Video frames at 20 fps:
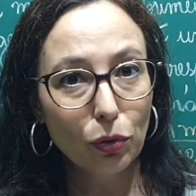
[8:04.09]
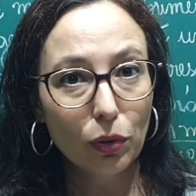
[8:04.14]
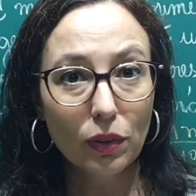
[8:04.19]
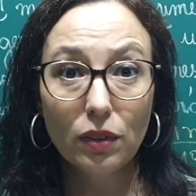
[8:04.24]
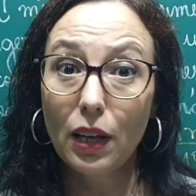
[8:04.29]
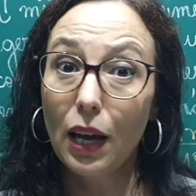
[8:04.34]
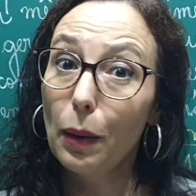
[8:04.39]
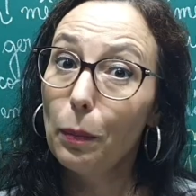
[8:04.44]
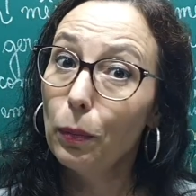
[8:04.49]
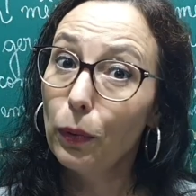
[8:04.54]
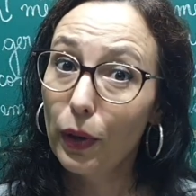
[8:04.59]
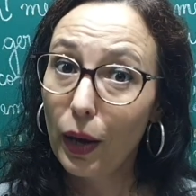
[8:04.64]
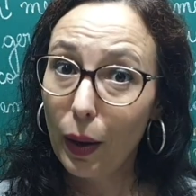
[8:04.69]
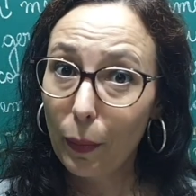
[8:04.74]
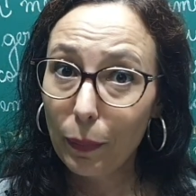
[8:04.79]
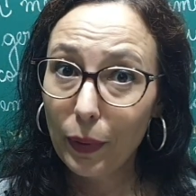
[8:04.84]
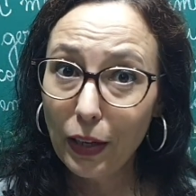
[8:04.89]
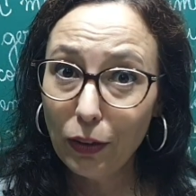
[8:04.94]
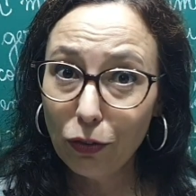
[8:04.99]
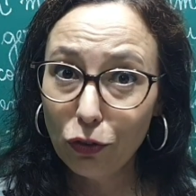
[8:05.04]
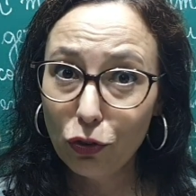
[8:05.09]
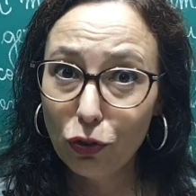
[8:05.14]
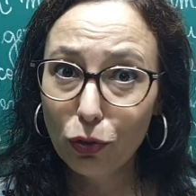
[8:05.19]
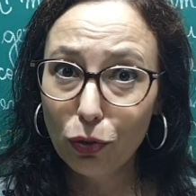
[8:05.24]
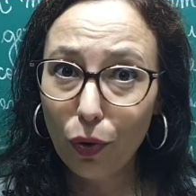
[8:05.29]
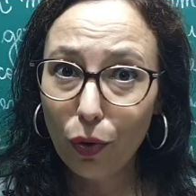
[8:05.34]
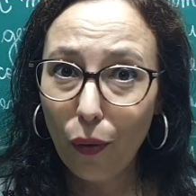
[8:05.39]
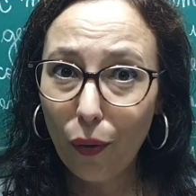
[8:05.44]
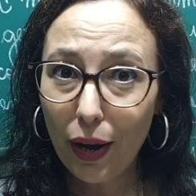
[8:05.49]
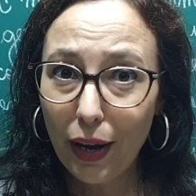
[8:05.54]
do exemplo e
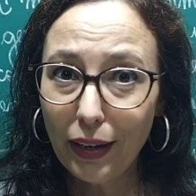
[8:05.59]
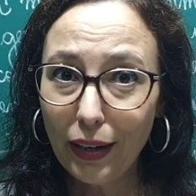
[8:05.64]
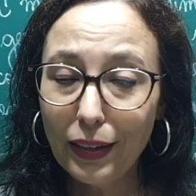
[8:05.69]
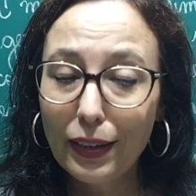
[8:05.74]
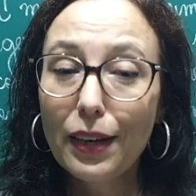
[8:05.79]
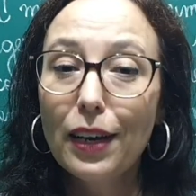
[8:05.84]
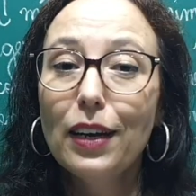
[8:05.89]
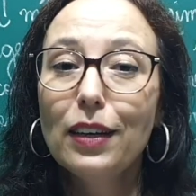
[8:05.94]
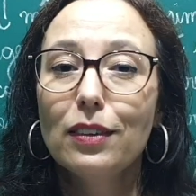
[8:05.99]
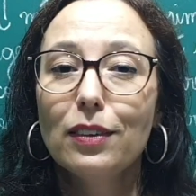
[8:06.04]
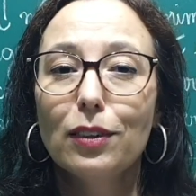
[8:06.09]
aprendido com ele.